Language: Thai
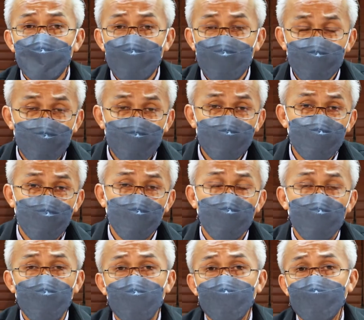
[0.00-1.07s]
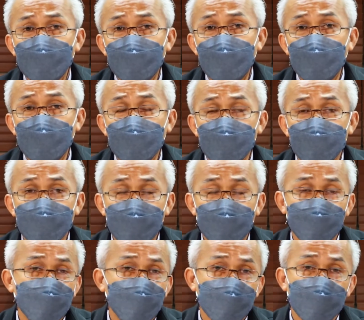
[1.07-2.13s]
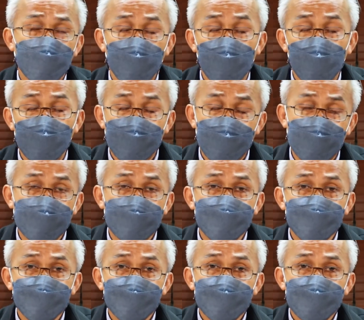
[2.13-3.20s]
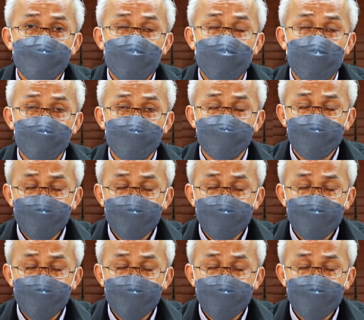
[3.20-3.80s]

ในส่วนผสมองค์ประกอบต่างๆ นะครับ ที่มาเกี่ยวข้องกับท่านนะครับ